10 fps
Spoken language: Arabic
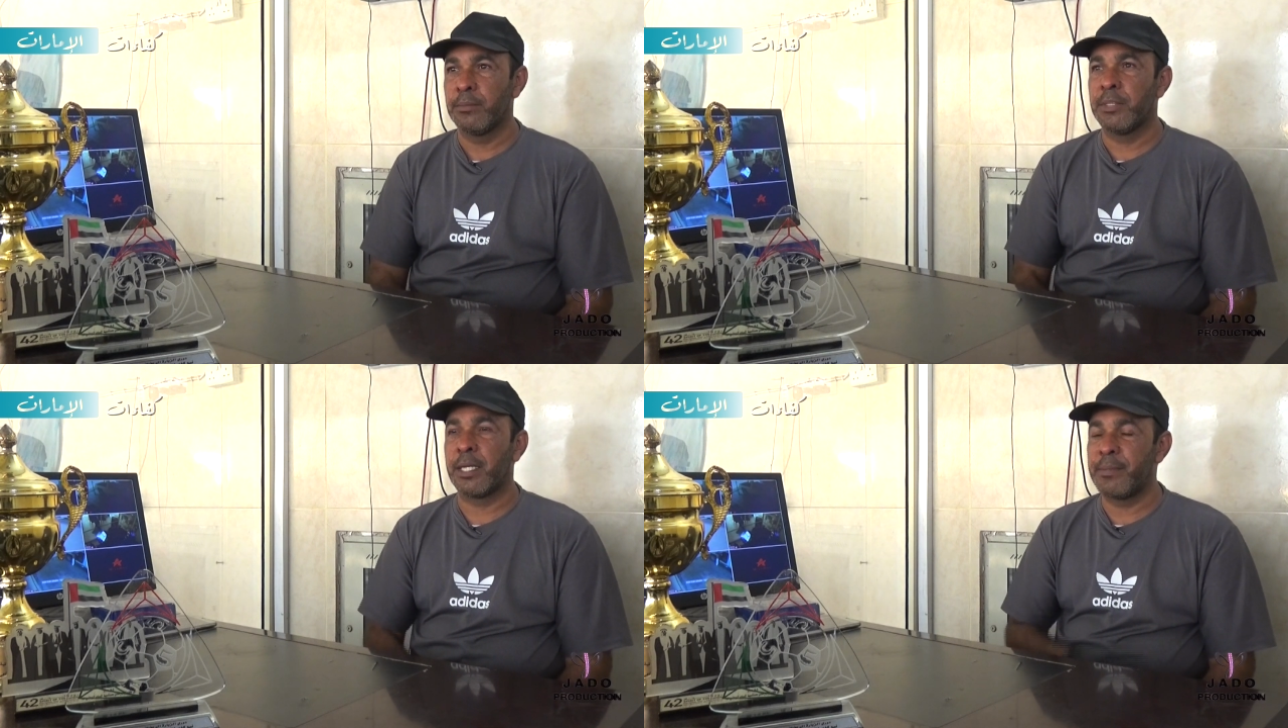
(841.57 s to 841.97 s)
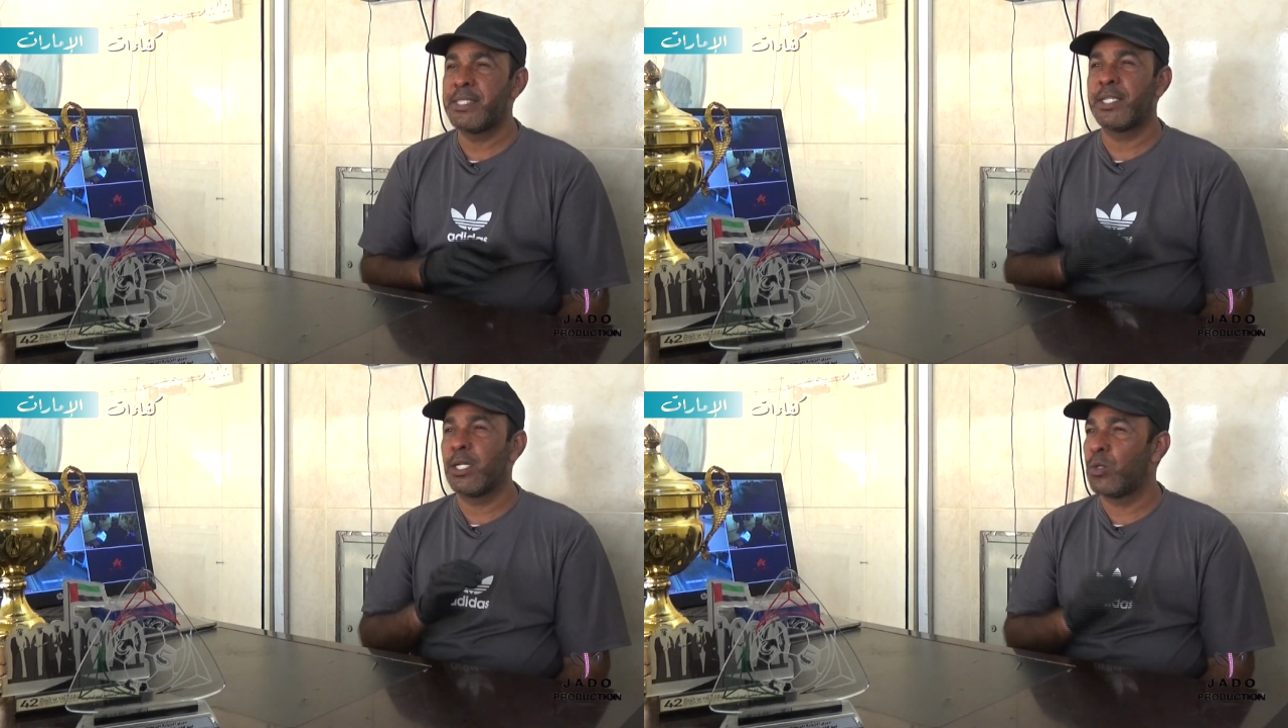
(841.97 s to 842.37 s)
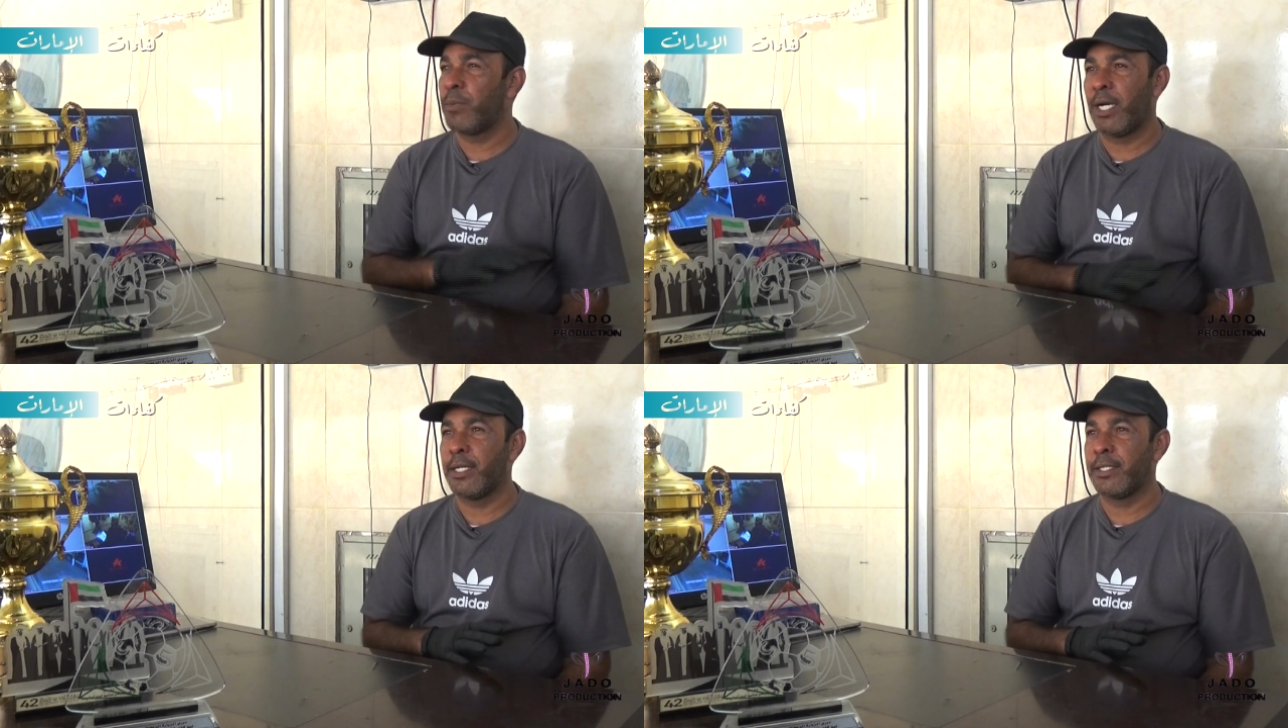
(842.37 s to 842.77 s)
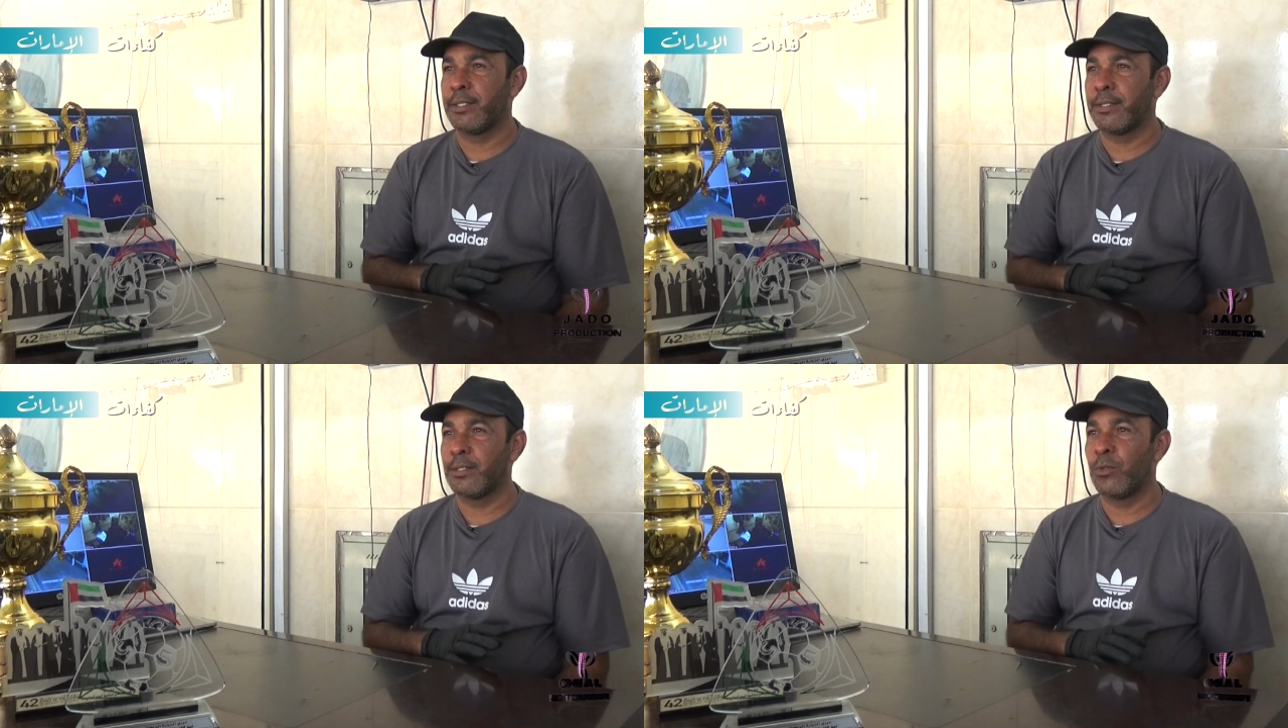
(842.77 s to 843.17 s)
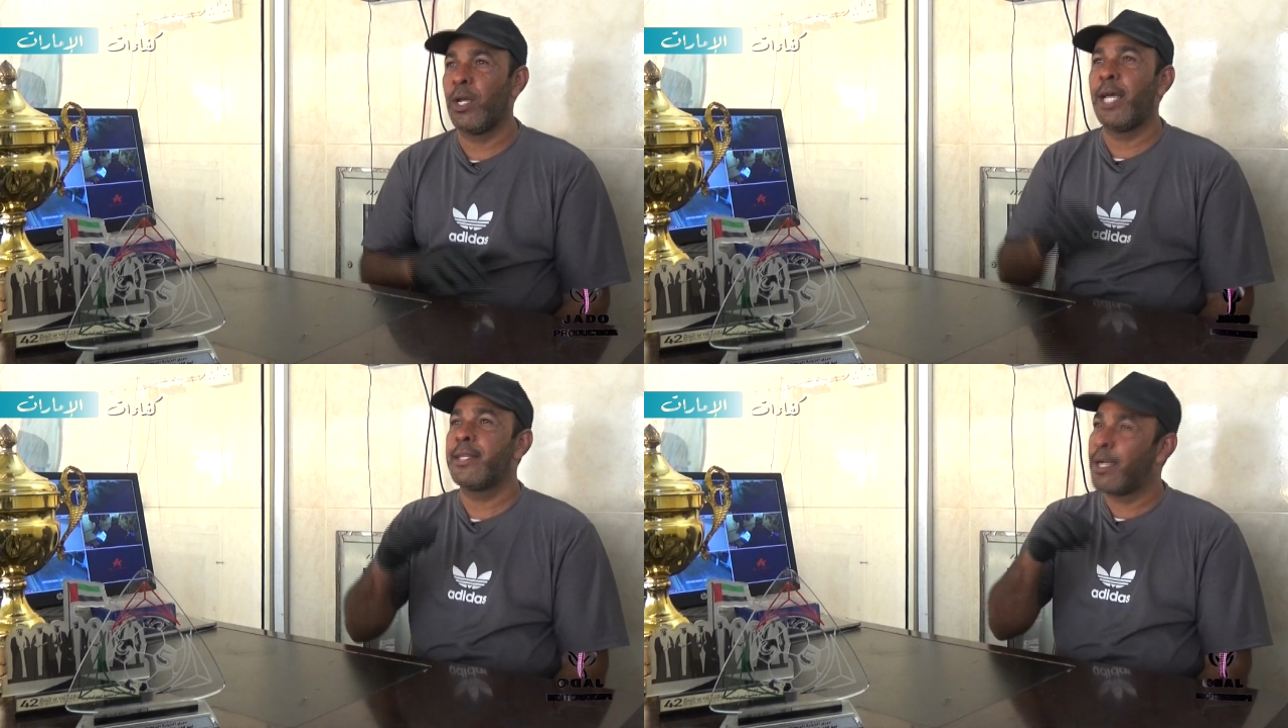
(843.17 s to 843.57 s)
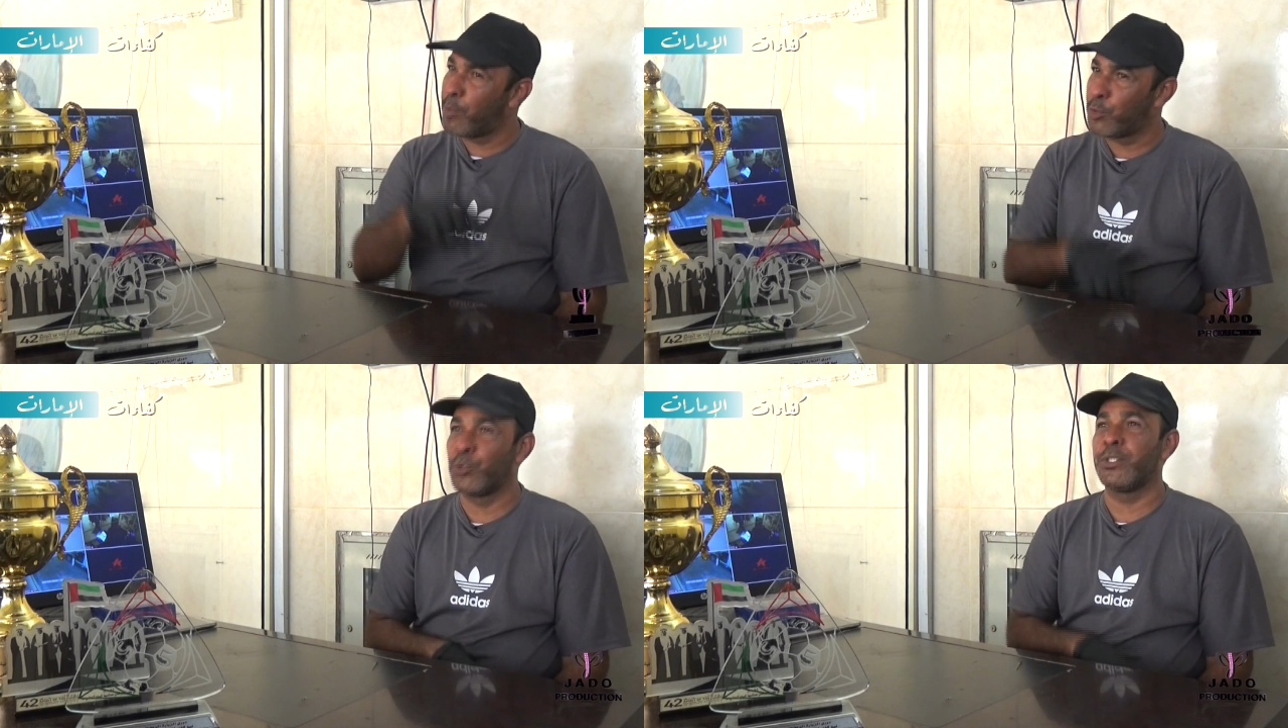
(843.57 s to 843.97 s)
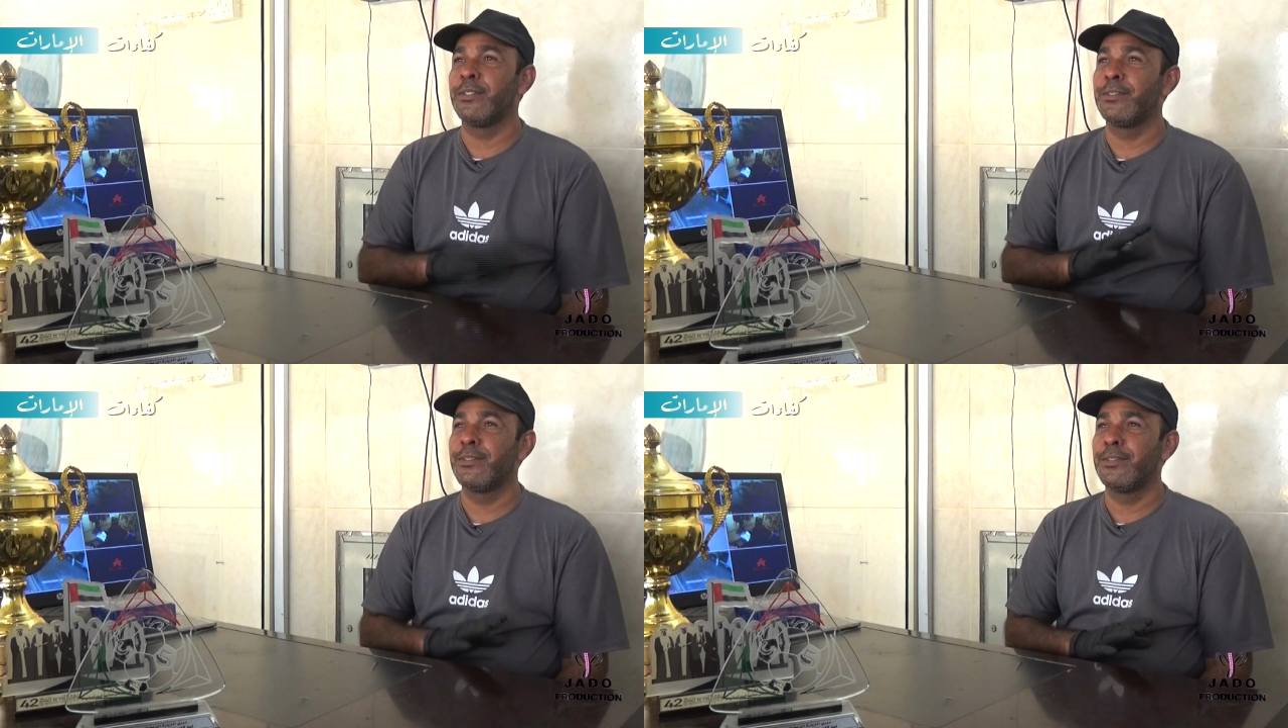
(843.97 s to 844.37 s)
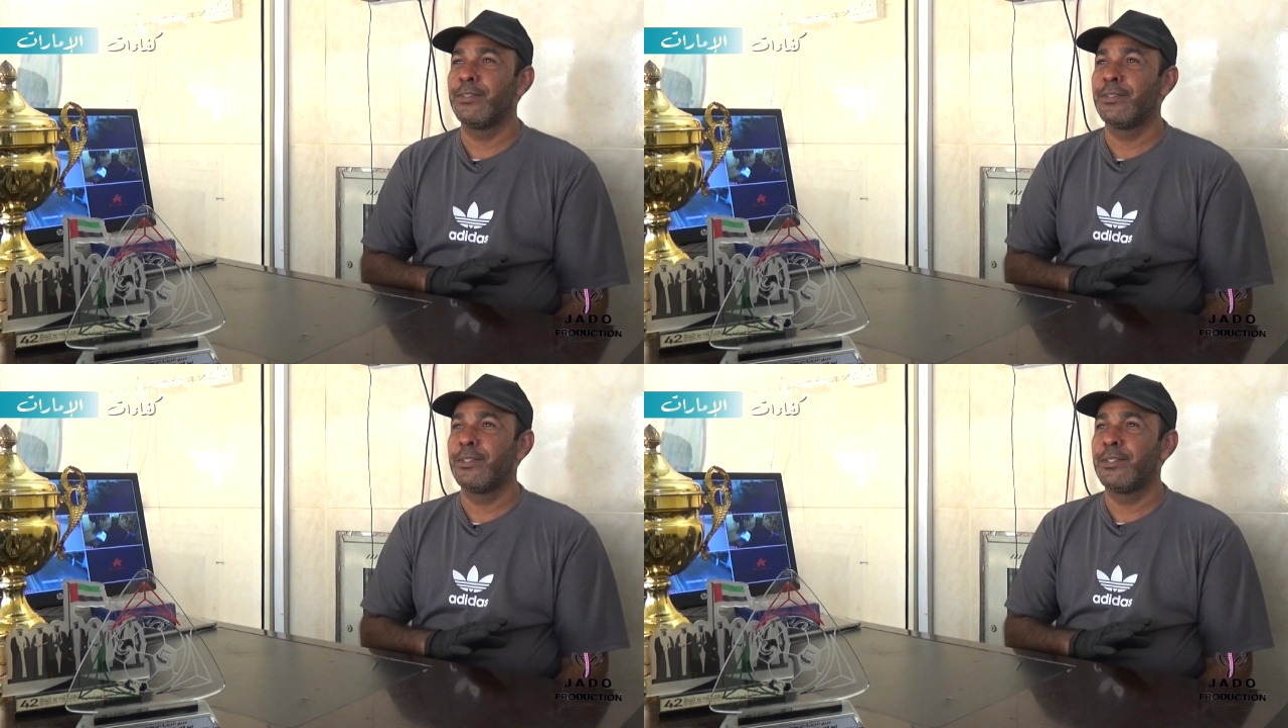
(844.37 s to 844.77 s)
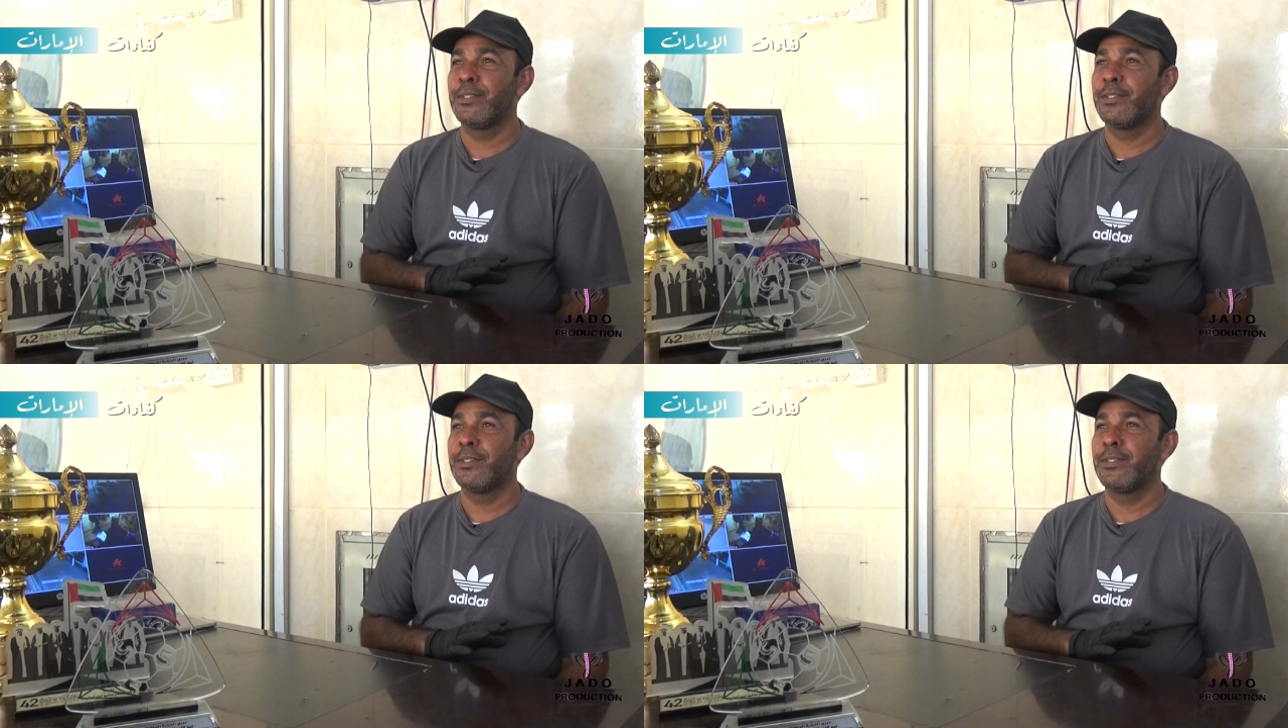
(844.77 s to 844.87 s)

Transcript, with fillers: من 40 سنه هو معاي ولحد الان موجود مه.